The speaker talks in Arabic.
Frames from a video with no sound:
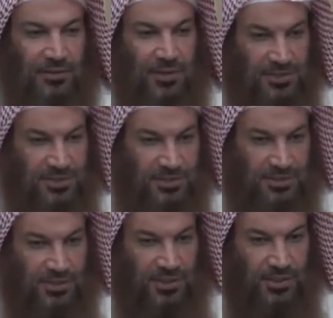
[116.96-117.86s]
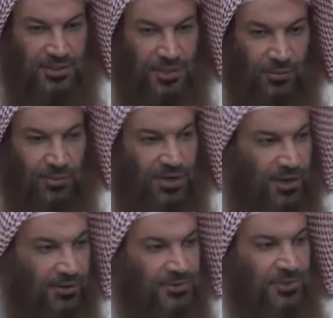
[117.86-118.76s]
نص يقول
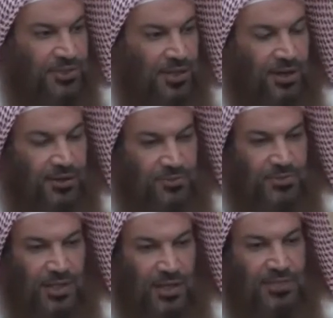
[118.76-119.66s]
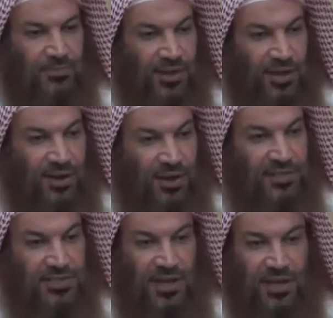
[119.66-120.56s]
ان الرسول الرسول صلى الله عليه وسلم كرر
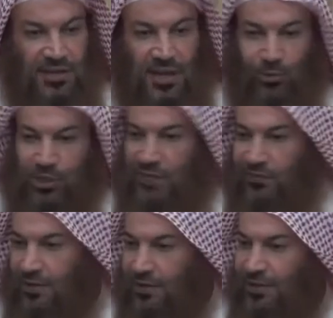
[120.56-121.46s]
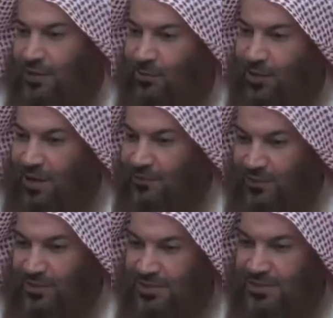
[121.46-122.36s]
الاستعاذه او اكتفى لو كان
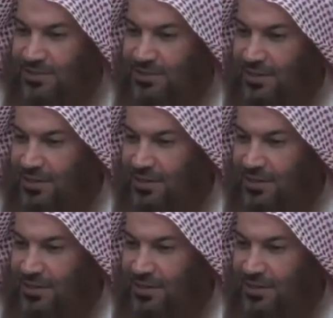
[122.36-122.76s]
في نص